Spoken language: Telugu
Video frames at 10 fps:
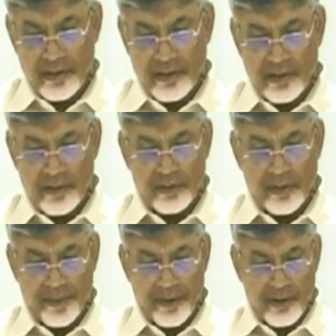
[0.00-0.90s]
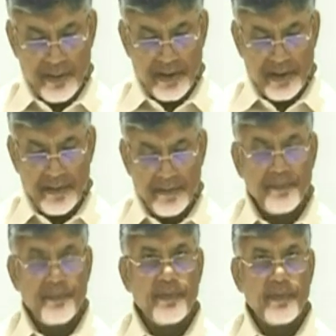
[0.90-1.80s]
ఏడు వందల పన్నెండు మంది
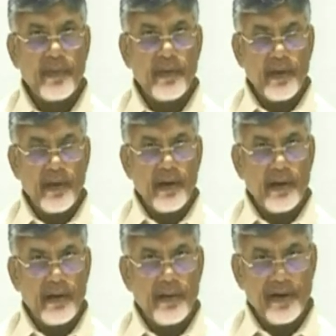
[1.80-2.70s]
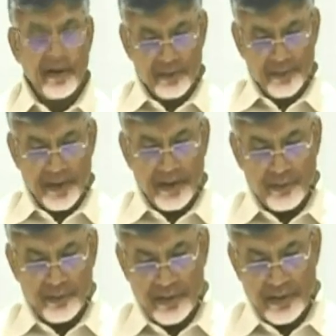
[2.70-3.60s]
అదే మరిగా స్పెయిన్
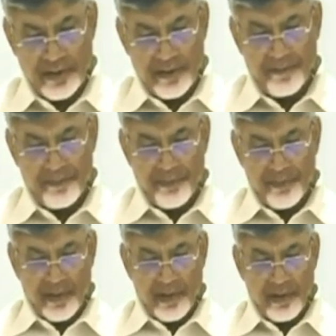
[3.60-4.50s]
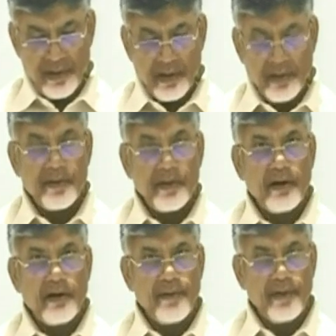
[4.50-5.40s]
చూస్తే యాభై
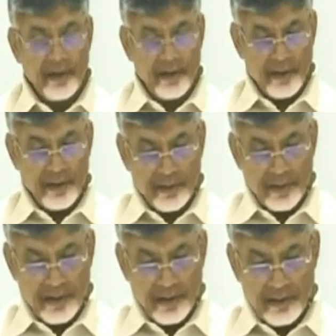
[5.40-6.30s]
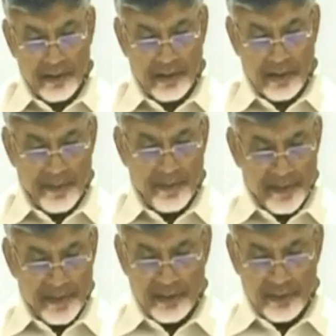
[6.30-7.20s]
ఏడు వేల ఏడు వందల ఎనభై మందికి